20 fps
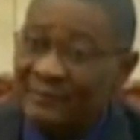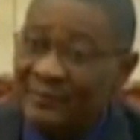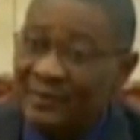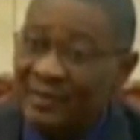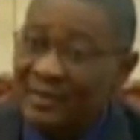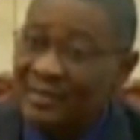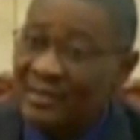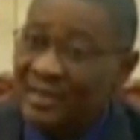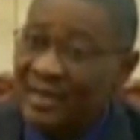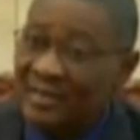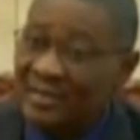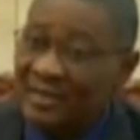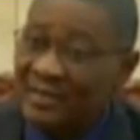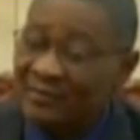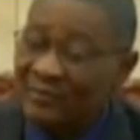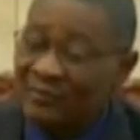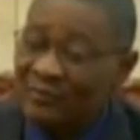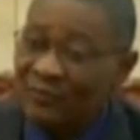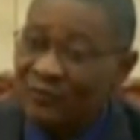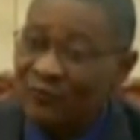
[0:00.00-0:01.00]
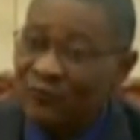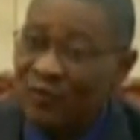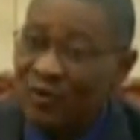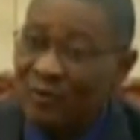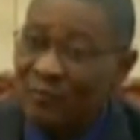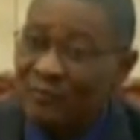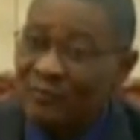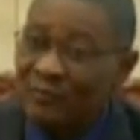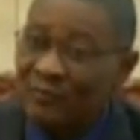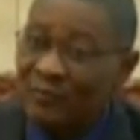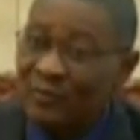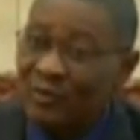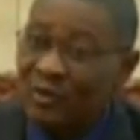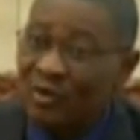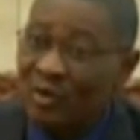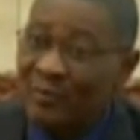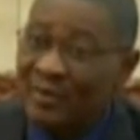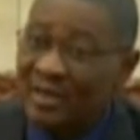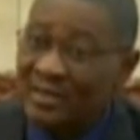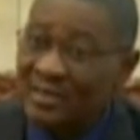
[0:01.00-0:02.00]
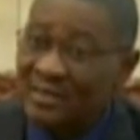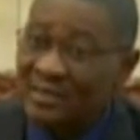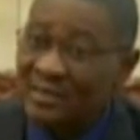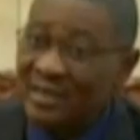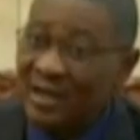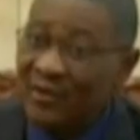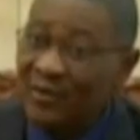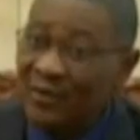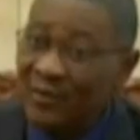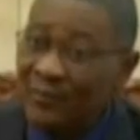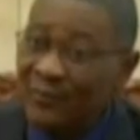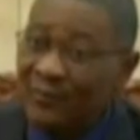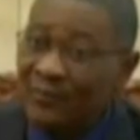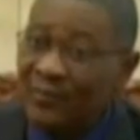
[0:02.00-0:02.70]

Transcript: une certaine forme de commerce à eux,